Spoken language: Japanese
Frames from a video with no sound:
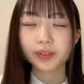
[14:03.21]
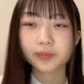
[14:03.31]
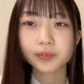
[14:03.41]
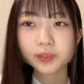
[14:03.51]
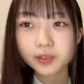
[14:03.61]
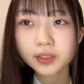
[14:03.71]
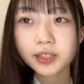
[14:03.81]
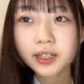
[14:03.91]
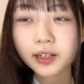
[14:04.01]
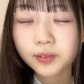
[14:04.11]
もう本当に
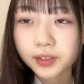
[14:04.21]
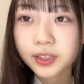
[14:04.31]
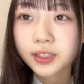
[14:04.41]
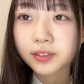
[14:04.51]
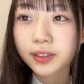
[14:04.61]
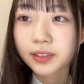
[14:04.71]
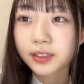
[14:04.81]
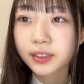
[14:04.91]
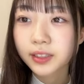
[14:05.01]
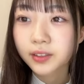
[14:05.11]
ねかっこいいんですよ
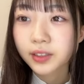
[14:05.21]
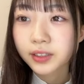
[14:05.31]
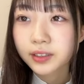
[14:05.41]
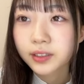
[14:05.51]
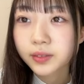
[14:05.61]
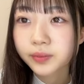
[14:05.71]
アンデさんのダンス